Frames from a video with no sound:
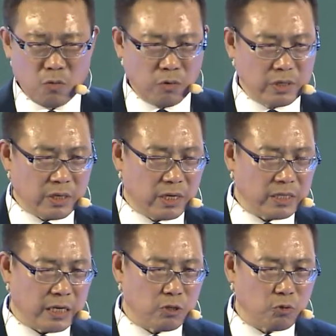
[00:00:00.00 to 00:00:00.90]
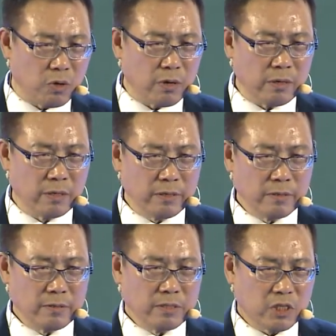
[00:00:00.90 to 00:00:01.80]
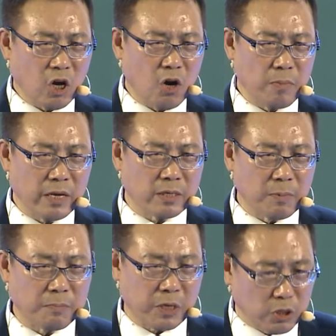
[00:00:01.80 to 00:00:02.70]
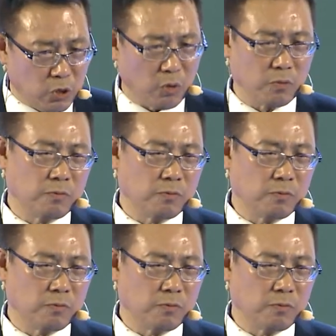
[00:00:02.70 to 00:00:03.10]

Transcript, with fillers: 文斯仁先生说，消灭什么贫穷。